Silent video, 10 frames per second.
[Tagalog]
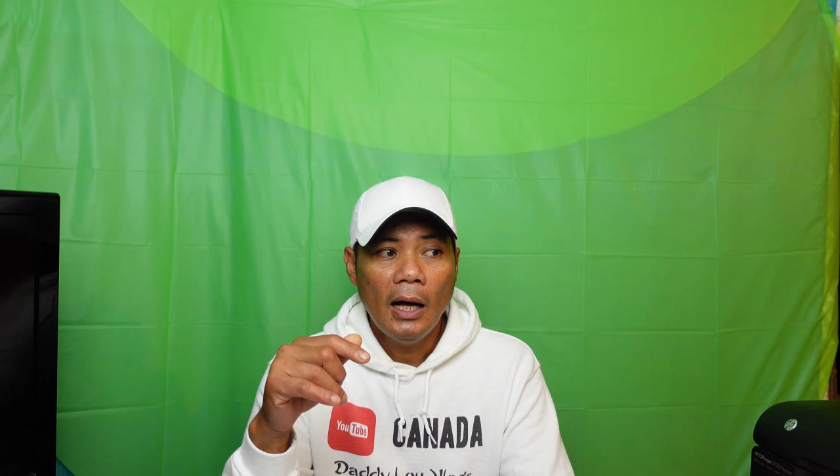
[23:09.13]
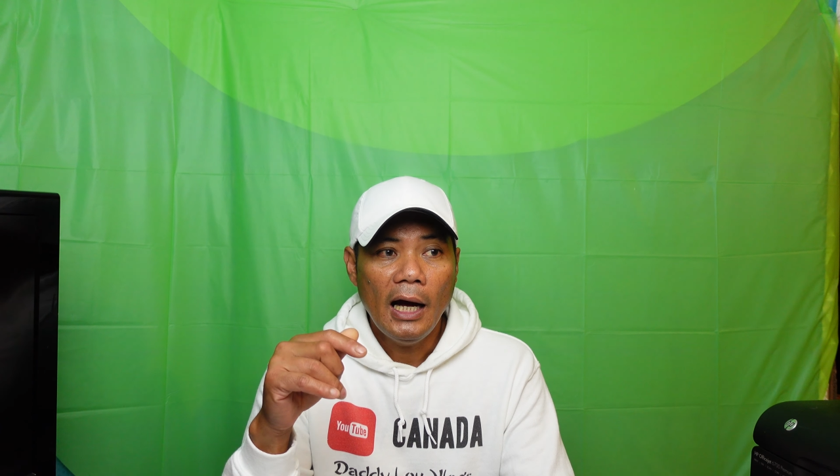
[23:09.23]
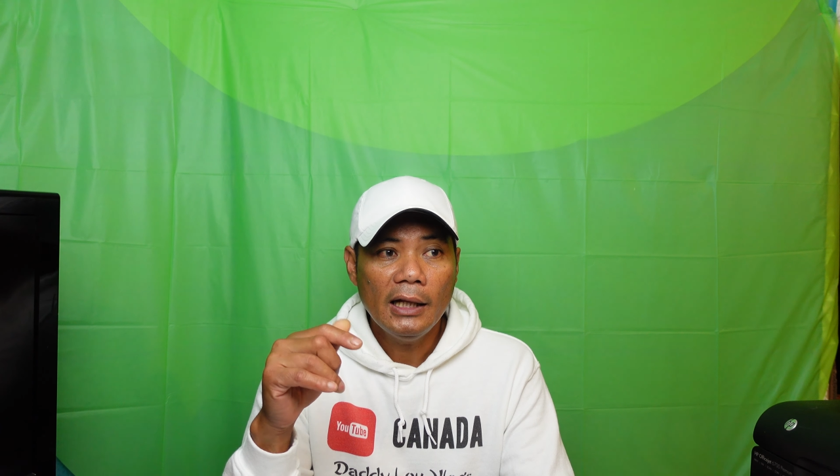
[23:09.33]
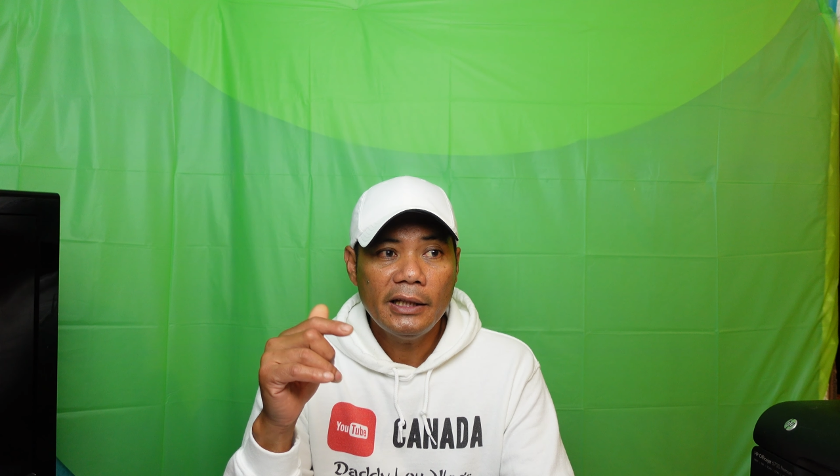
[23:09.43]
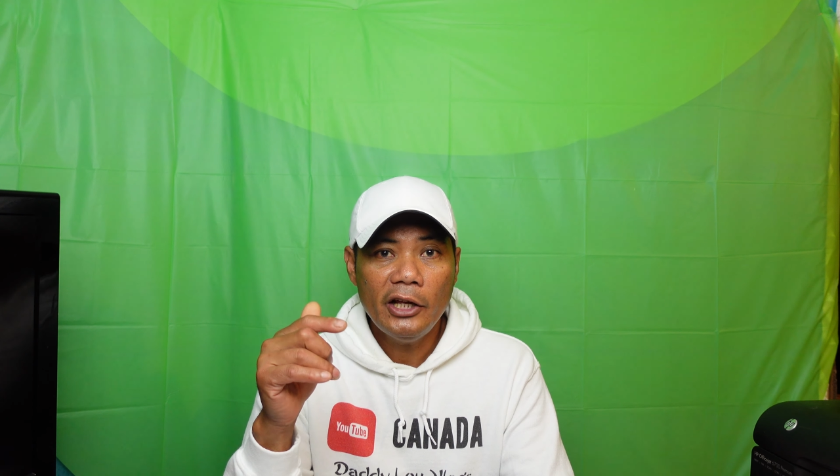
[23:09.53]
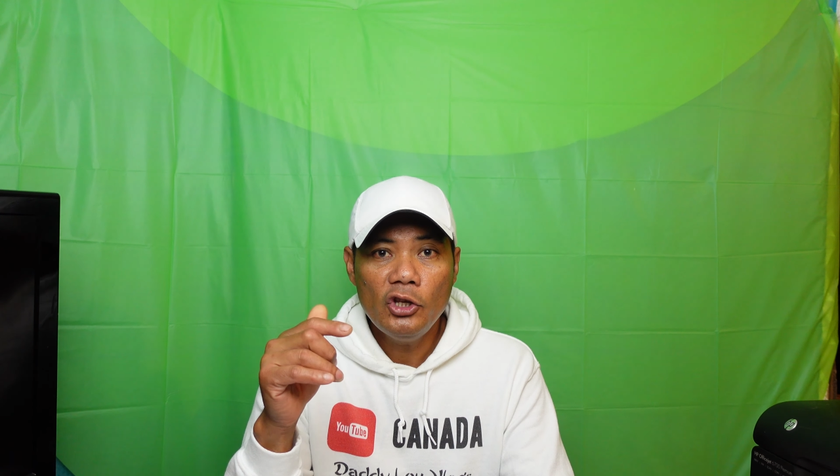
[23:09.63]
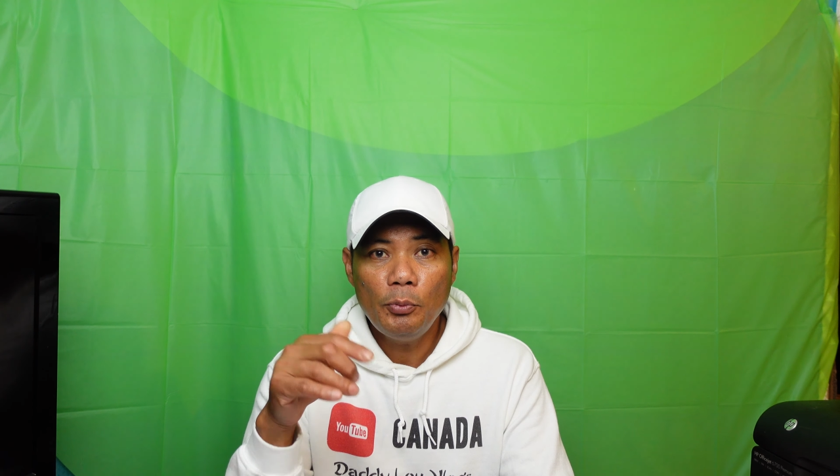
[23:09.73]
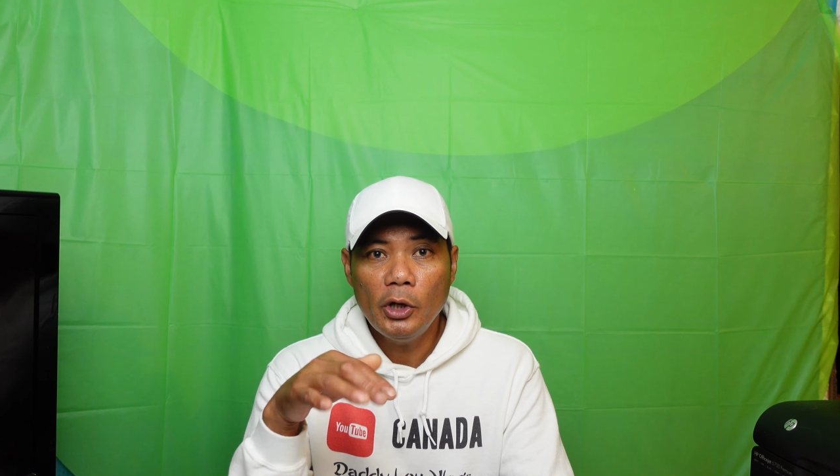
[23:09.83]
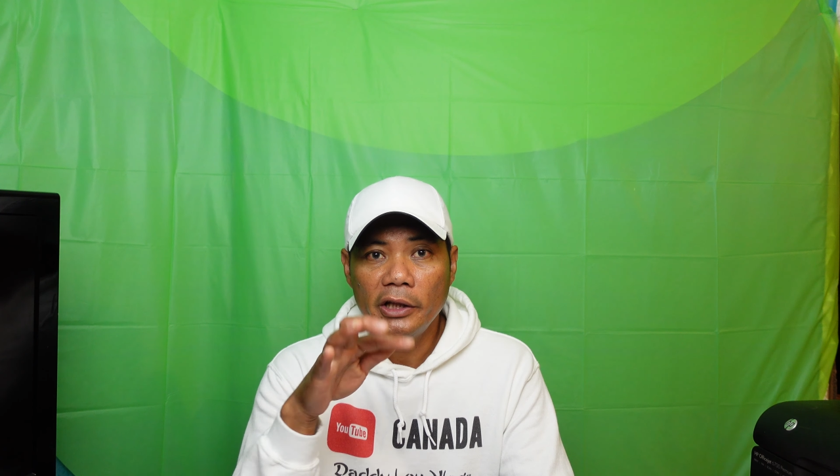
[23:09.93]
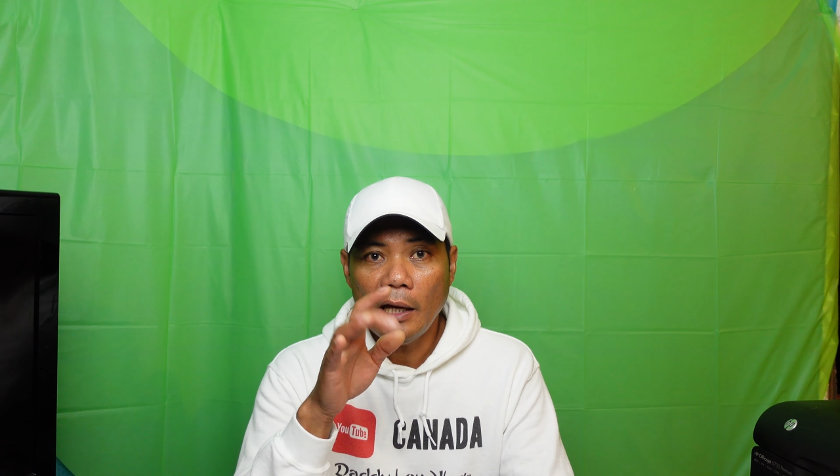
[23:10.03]
uh, try niyo
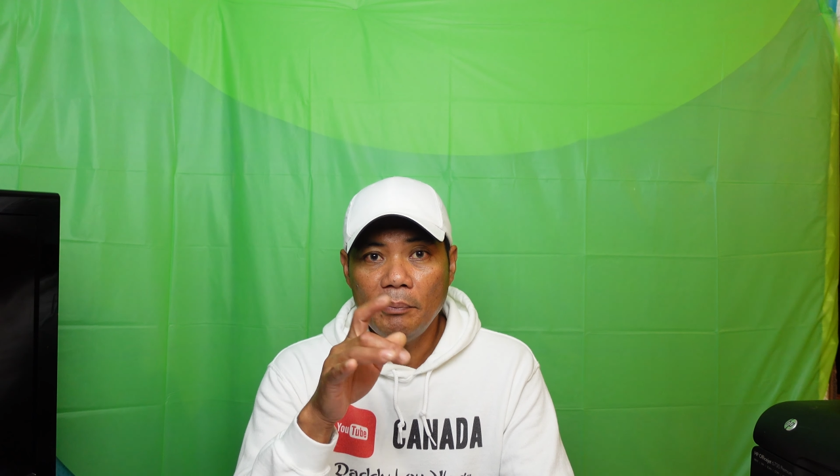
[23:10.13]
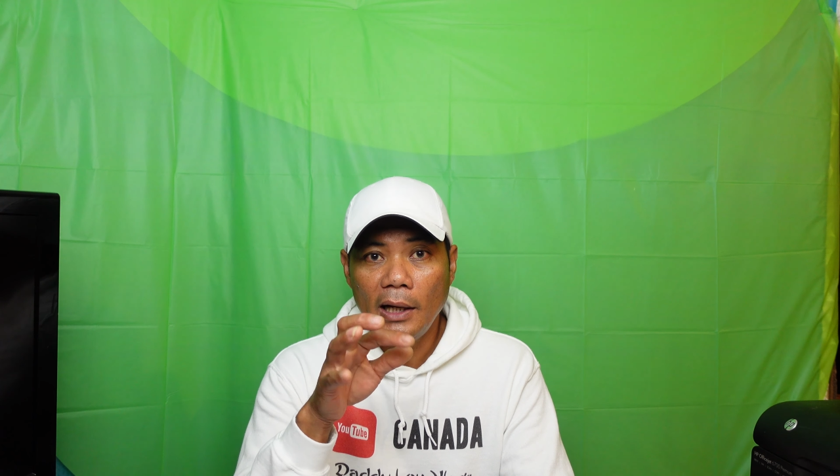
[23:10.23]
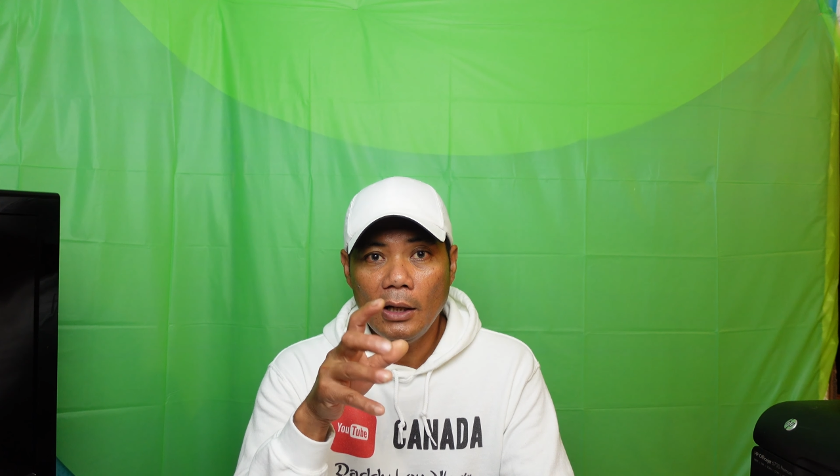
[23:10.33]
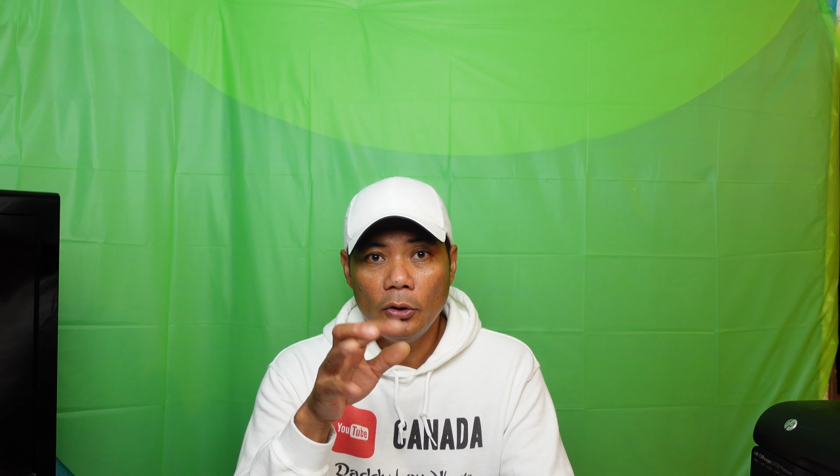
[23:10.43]
pong i-type na lang